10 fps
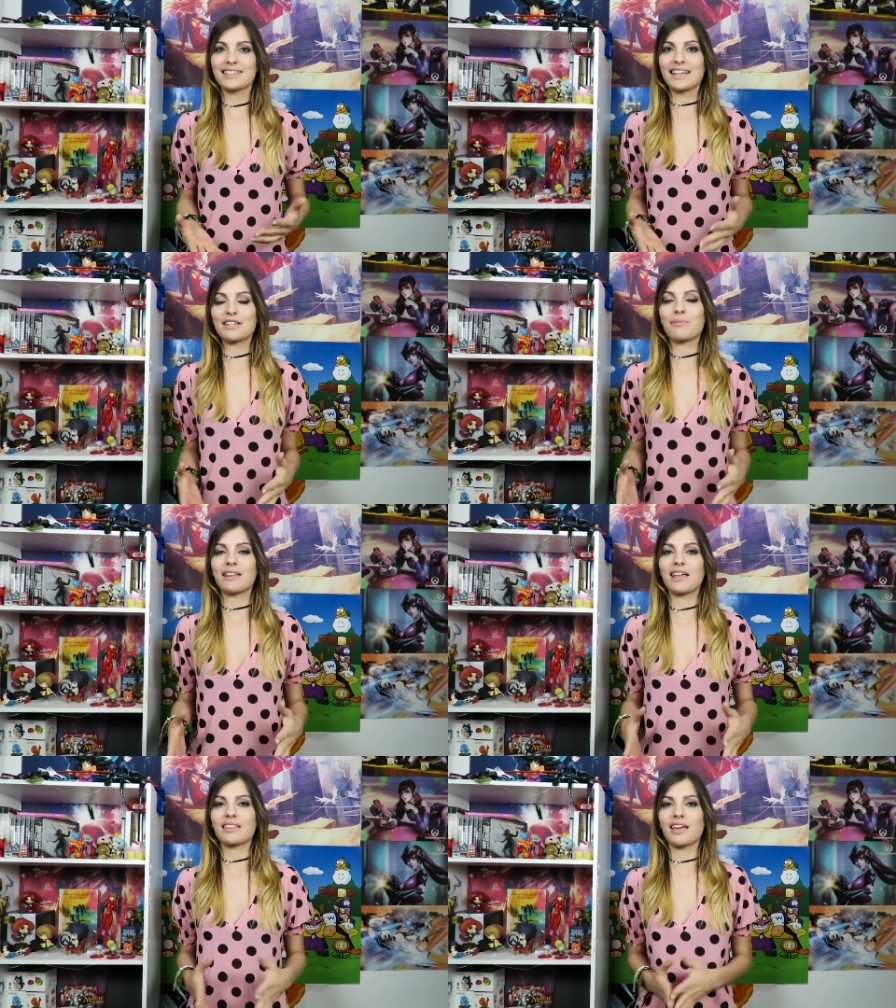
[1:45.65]
Sí que es
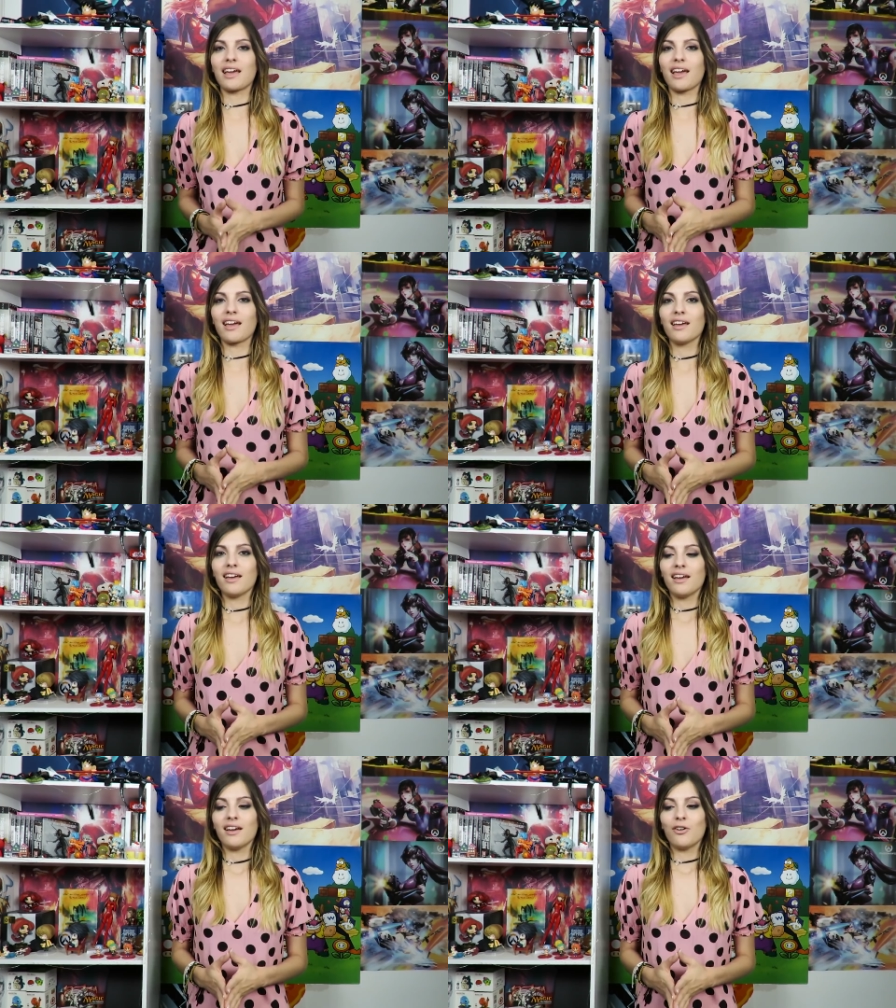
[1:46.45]
verdad que
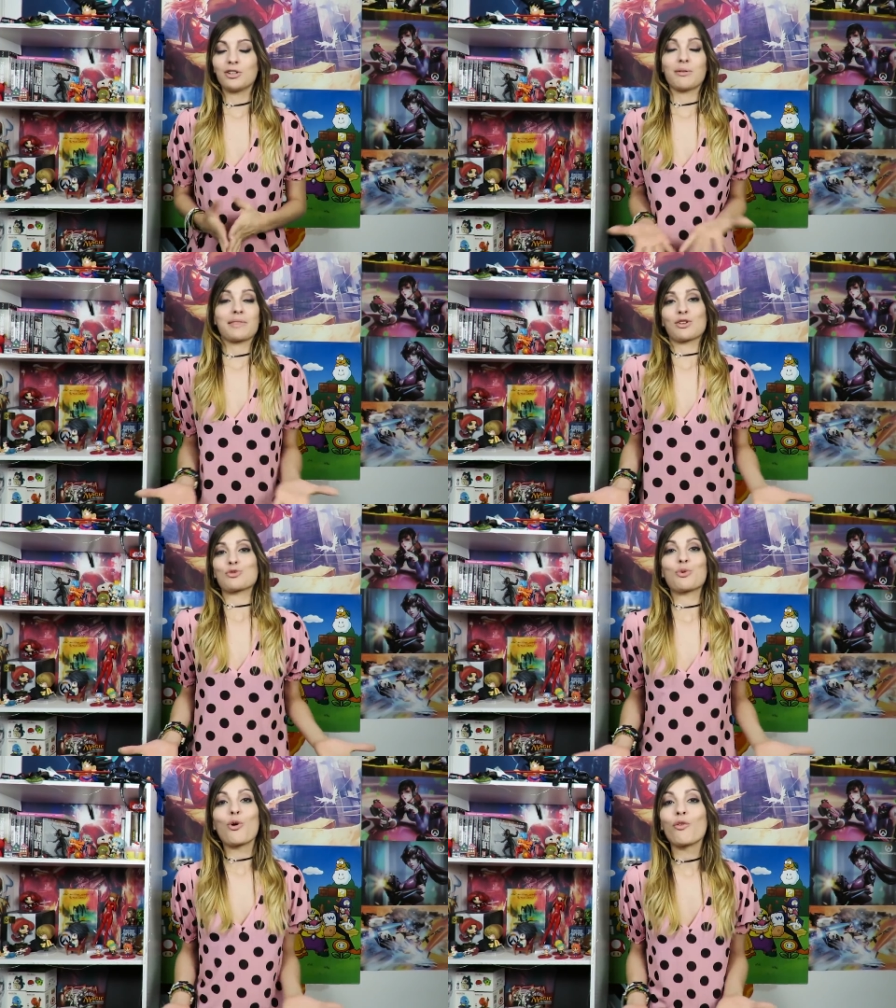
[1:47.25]
últimamente
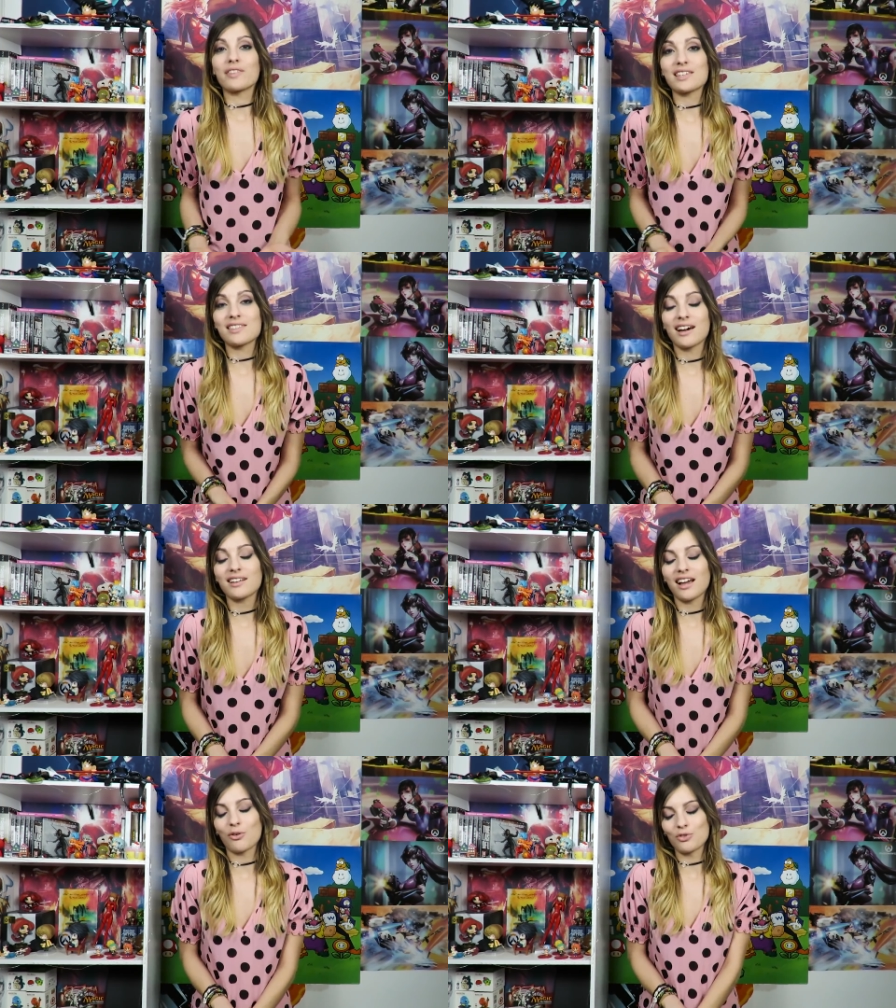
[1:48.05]
no os puedo
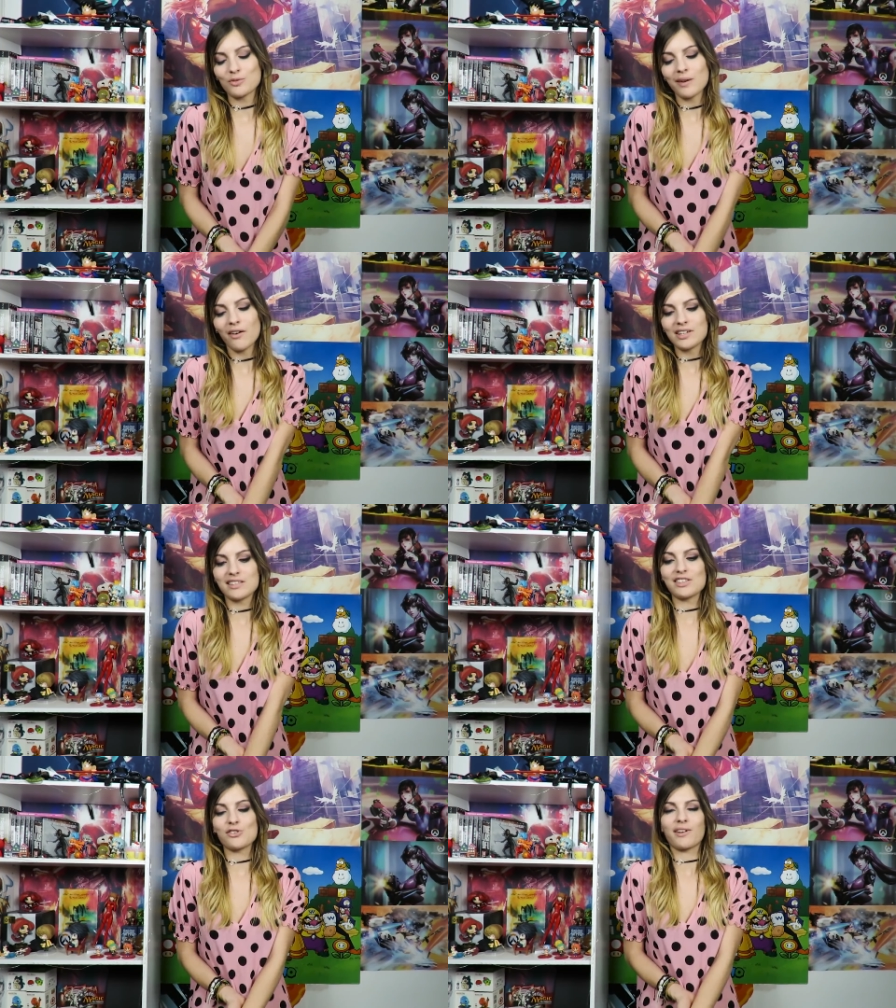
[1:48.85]
contestar, que algunos me lo
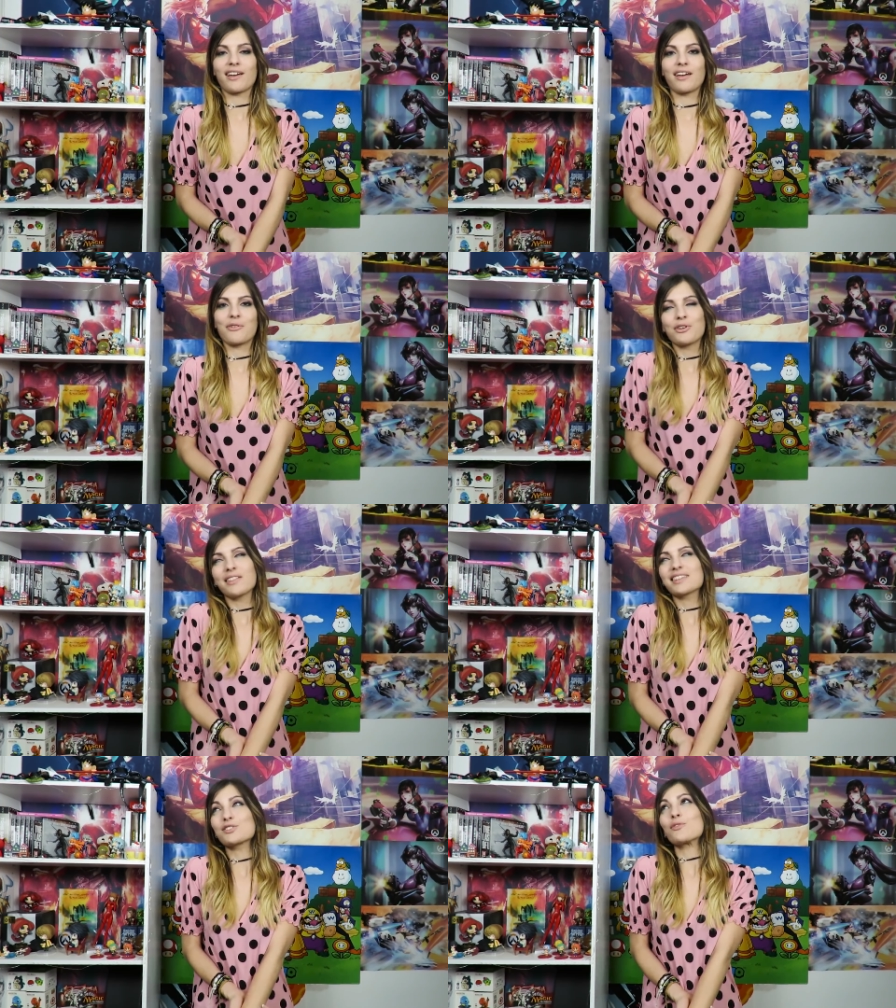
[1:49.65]
habéis dicho, que
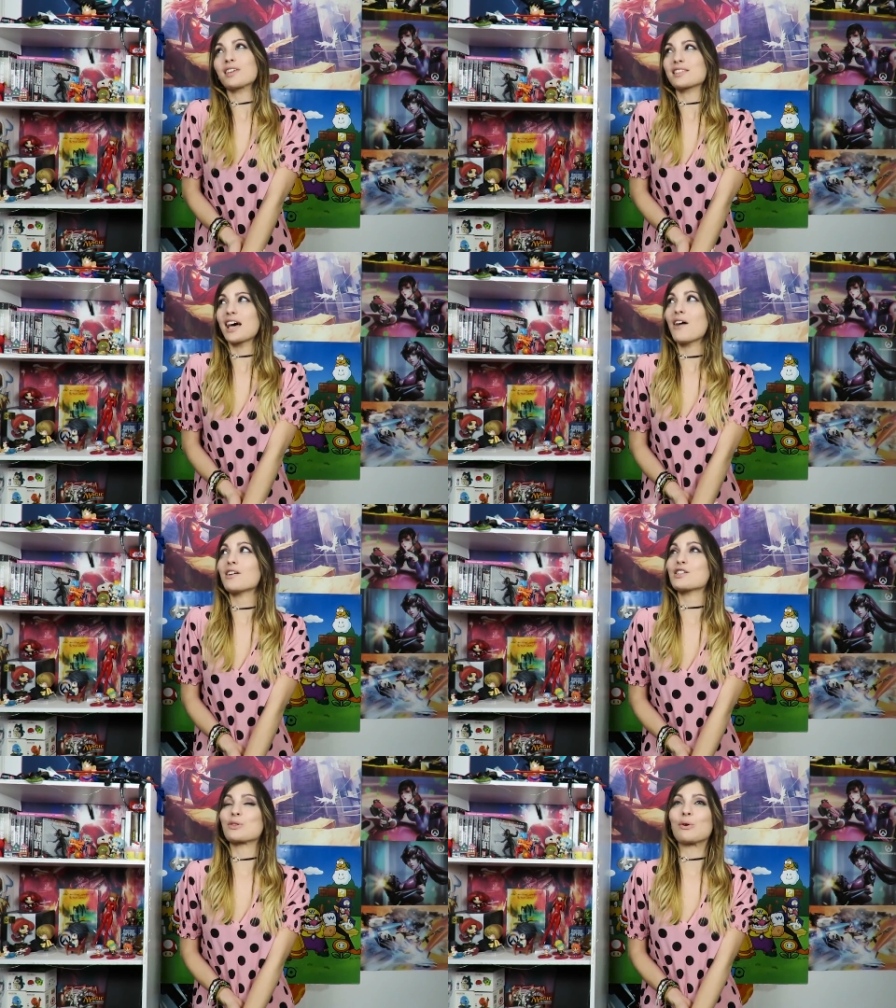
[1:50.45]
bueno, antes
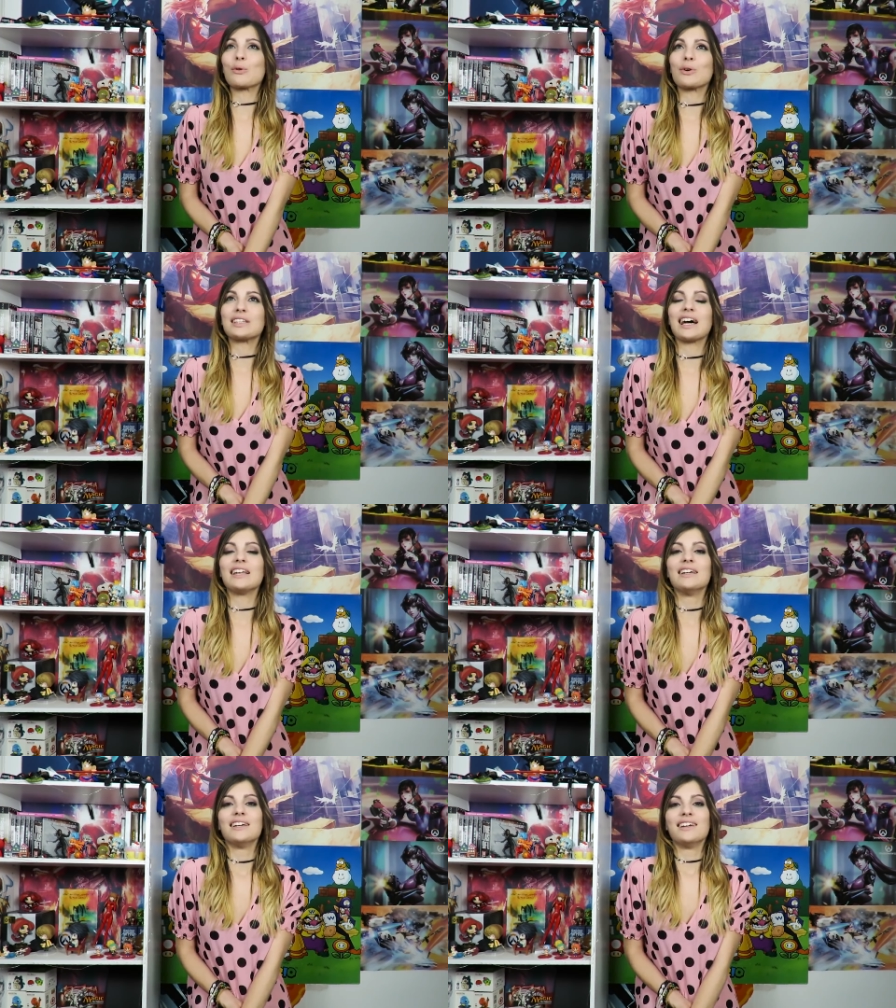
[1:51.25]
contestabas todo y
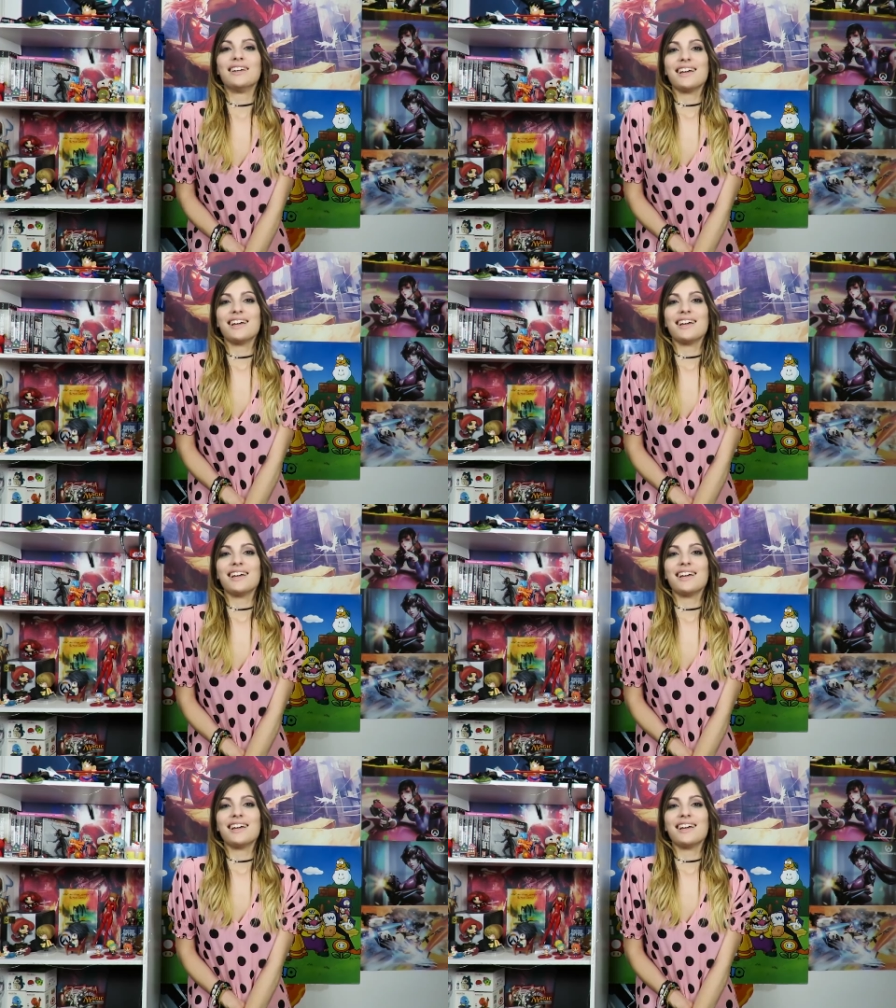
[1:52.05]
tal